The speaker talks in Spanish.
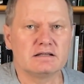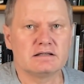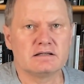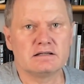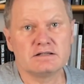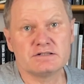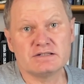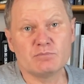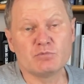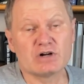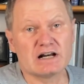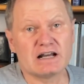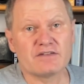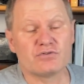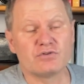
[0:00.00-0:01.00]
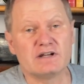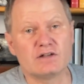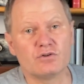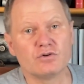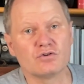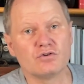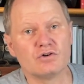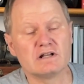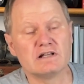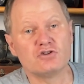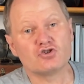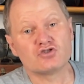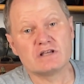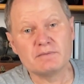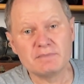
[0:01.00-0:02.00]
que está muy relacionado con el
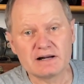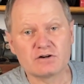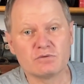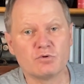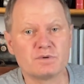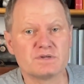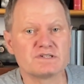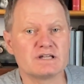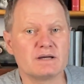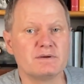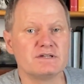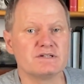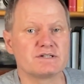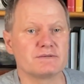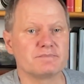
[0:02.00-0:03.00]
dios del mar, como bien sabéis.